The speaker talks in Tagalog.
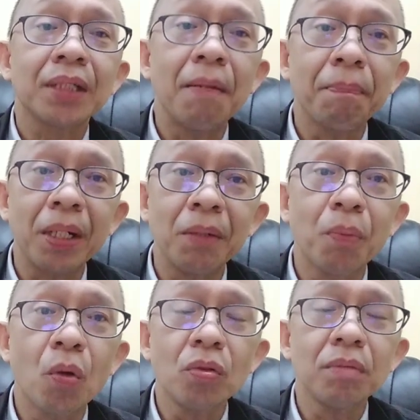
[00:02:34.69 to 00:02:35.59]
company
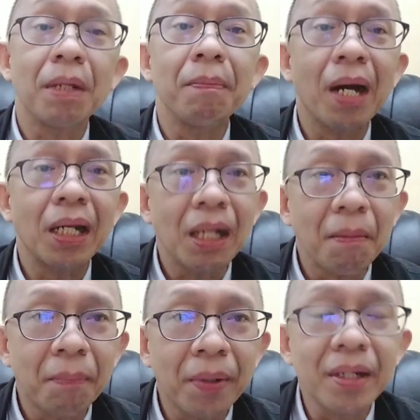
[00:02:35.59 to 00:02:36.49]
phone, may mga
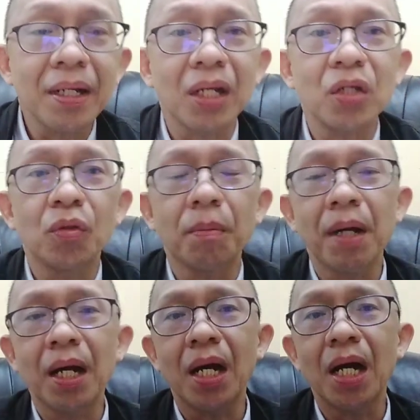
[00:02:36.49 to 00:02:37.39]
number ng inyong
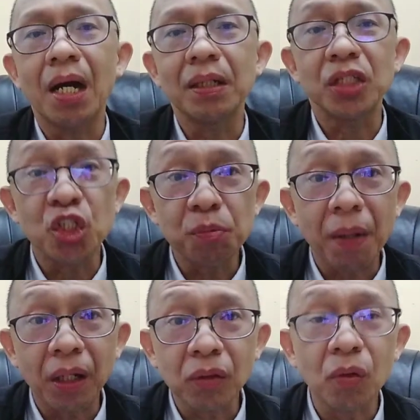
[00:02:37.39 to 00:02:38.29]
mga
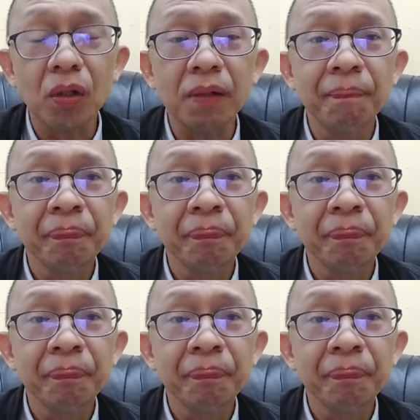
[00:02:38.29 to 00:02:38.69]
inspector,